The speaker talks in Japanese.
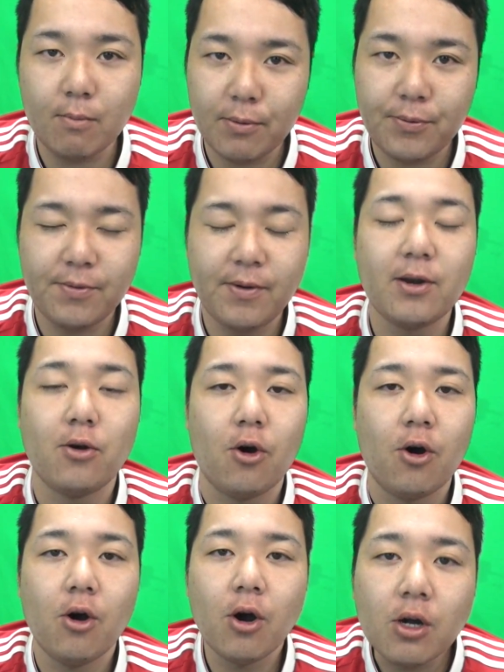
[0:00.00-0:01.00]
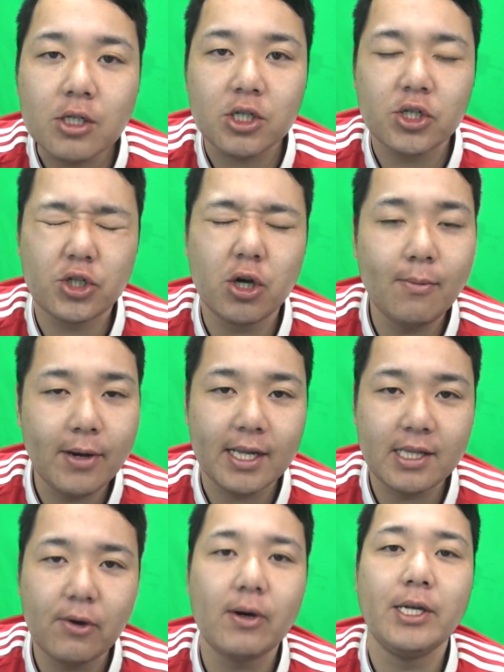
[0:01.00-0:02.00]
FIFA の実況も
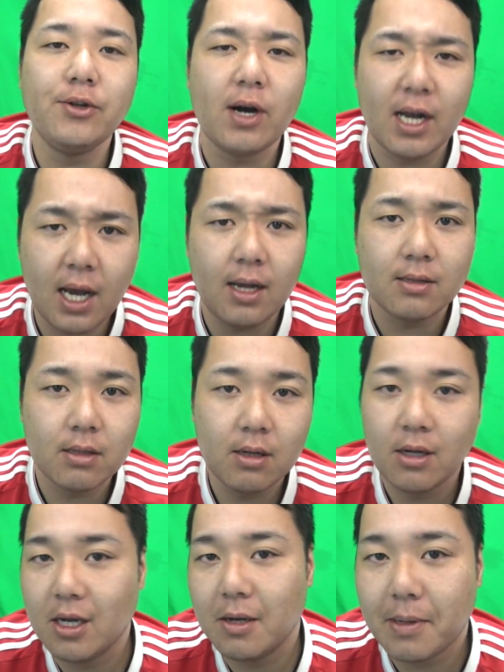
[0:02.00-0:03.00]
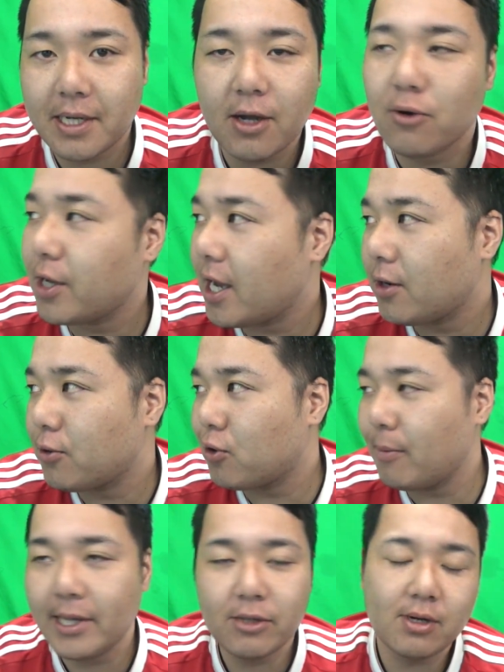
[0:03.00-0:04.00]
やった方がいいのかなまあ、結構ね、あの、
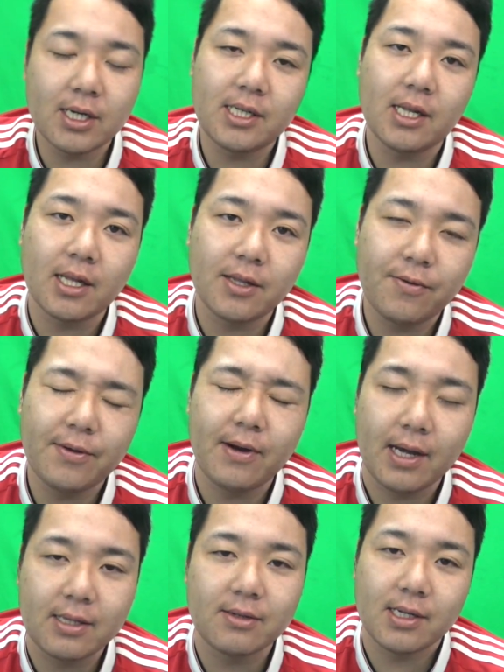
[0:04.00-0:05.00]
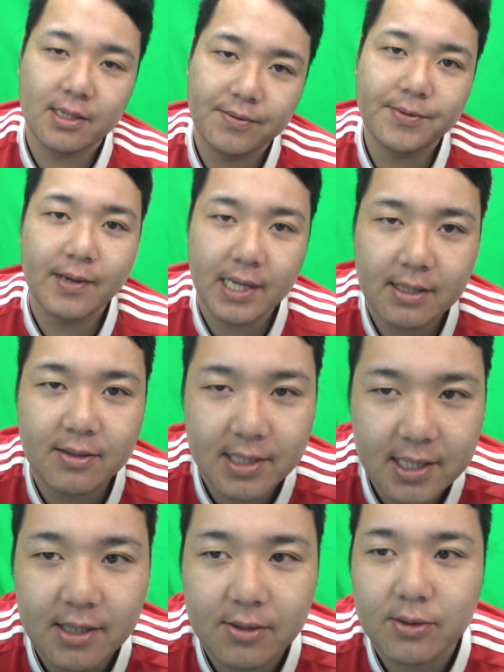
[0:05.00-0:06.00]
コメントが来てたんで、FIFA やってください、FIFA やってく
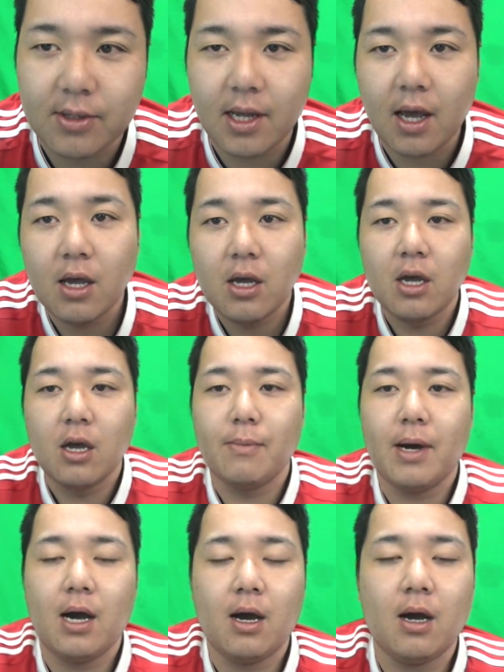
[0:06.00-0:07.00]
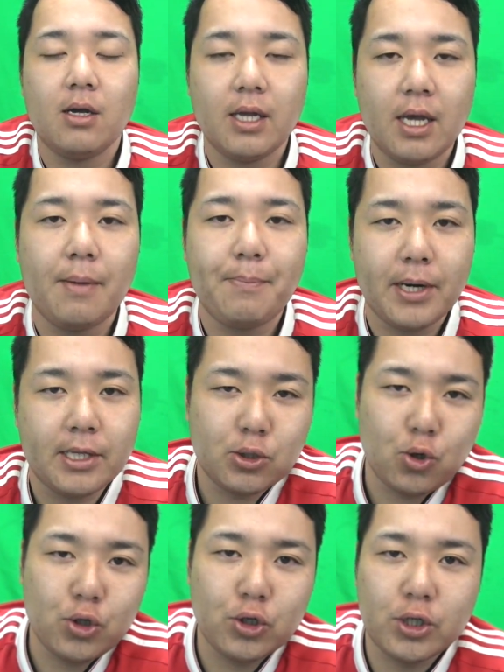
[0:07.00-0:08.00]
ださいってことで。まあね、やっぱり
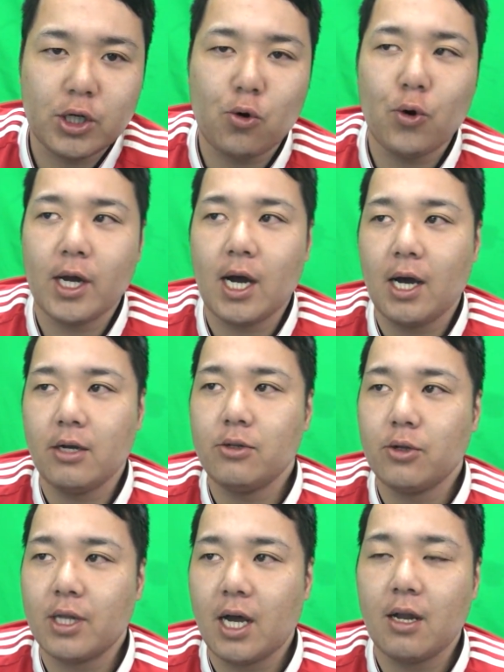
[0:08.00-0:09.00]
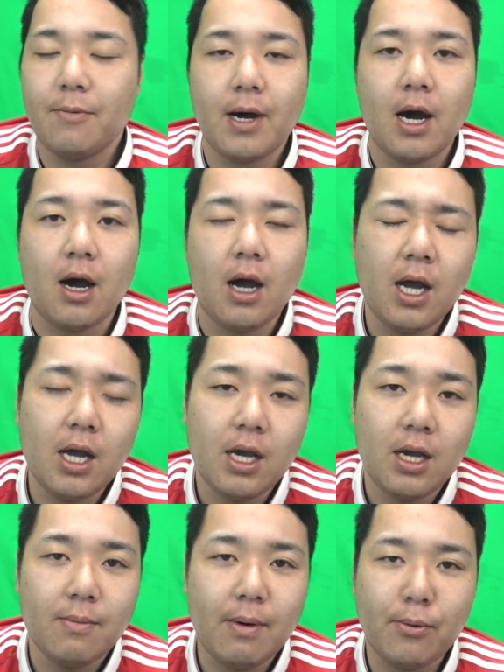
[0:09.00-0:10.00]
そういう風に声があるのであれば、
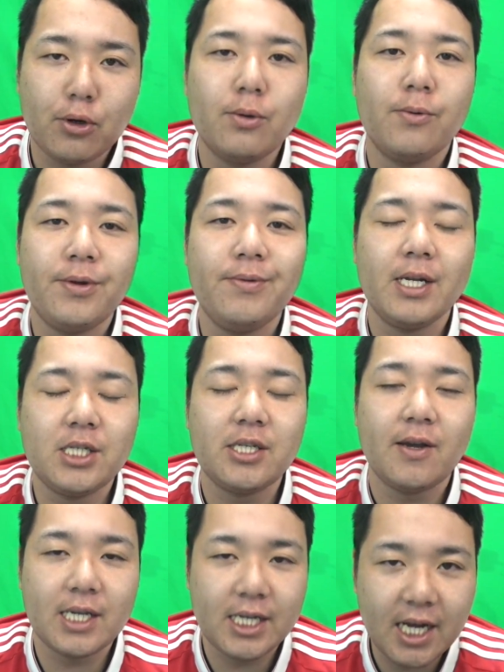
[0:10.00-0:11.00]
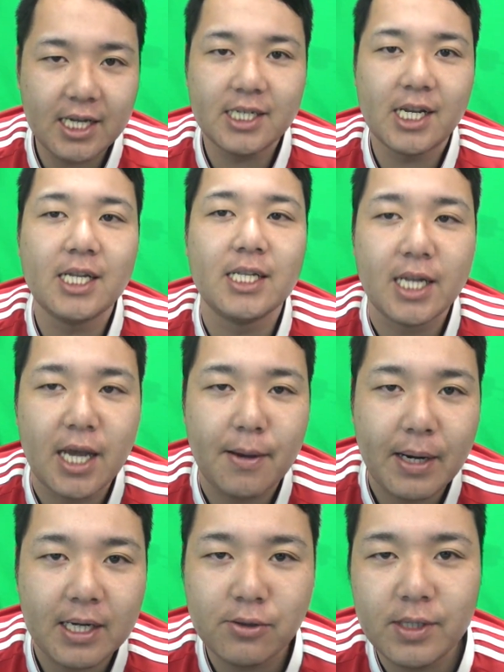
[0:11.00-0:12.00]
まあ、僕も FIFA 自体は嫌いじゃないんでね、
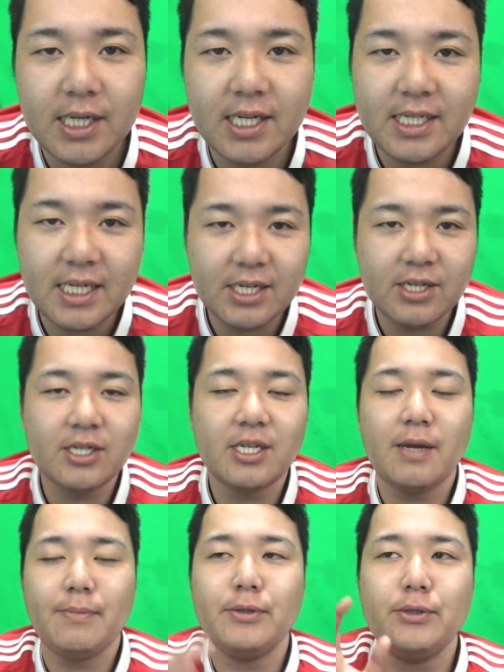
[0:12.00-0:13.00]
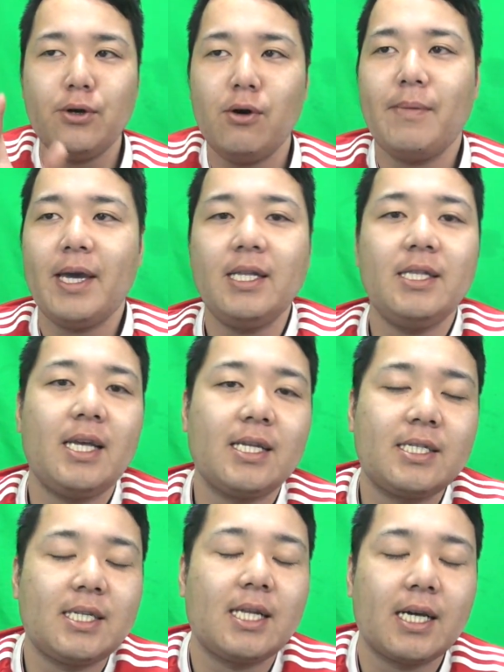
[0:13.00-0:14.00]
まあ、ウィニングイレブンをメインで
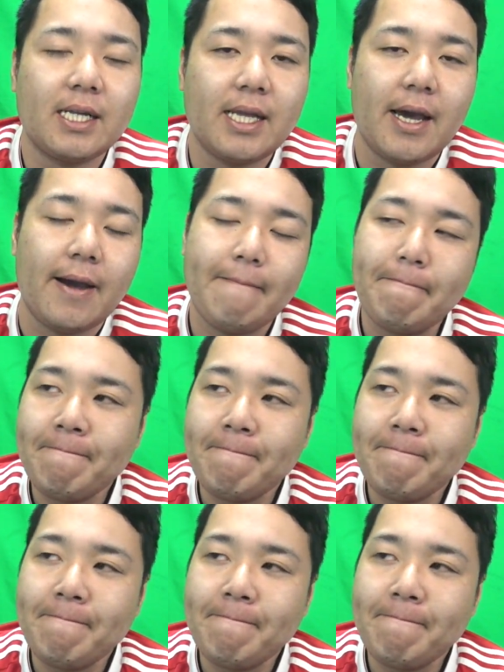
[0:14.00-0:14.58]
やってただけで、